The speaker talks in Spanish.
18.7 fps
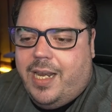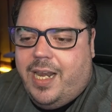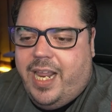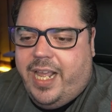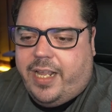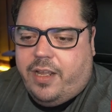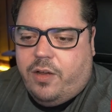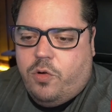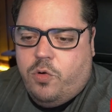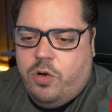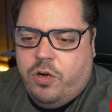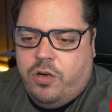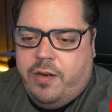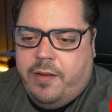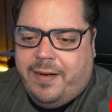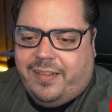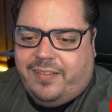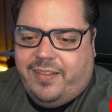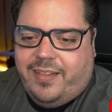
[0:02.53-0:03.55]
Lick, una
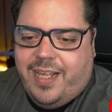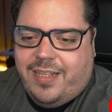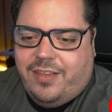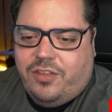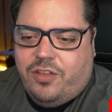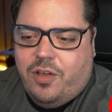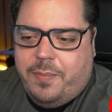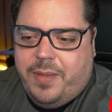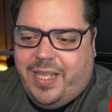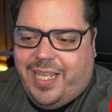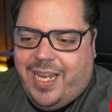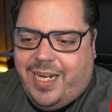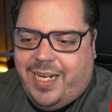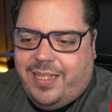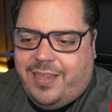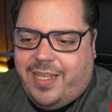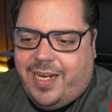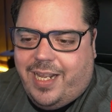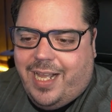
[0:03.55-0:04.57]
universidad no me
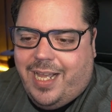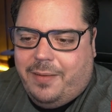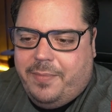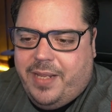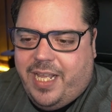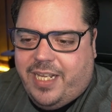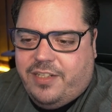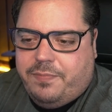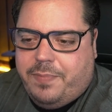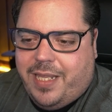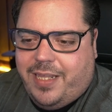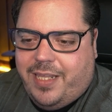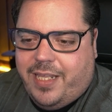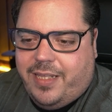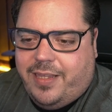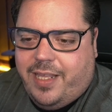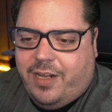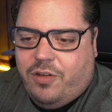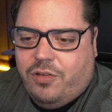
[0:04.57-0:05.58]
quiere entregar mi
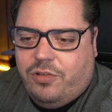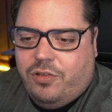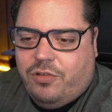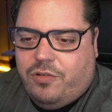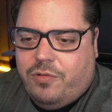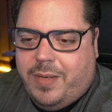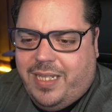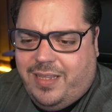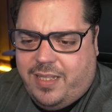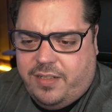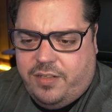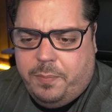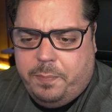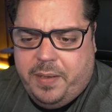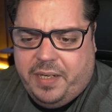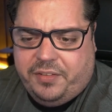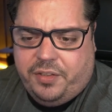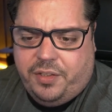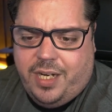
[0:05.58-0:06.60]
expediente con documentación
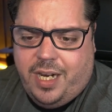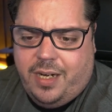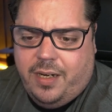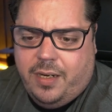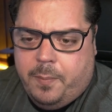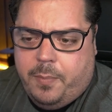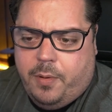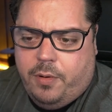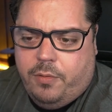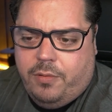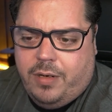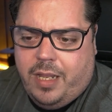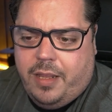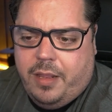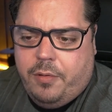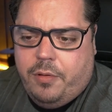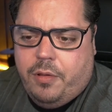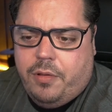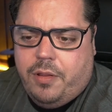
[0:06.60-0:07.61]
personal por un
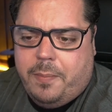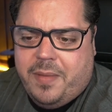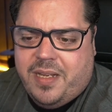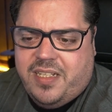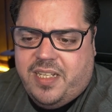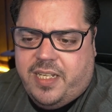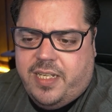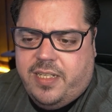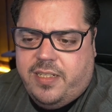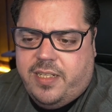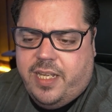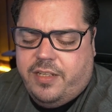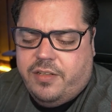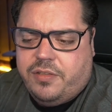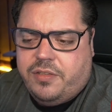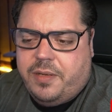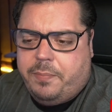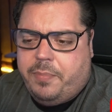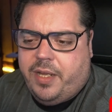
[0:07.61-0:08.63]
adeudo de más de 15
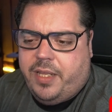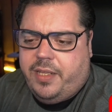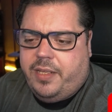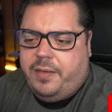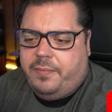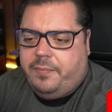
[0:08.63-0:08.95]
años. ¿Se puede?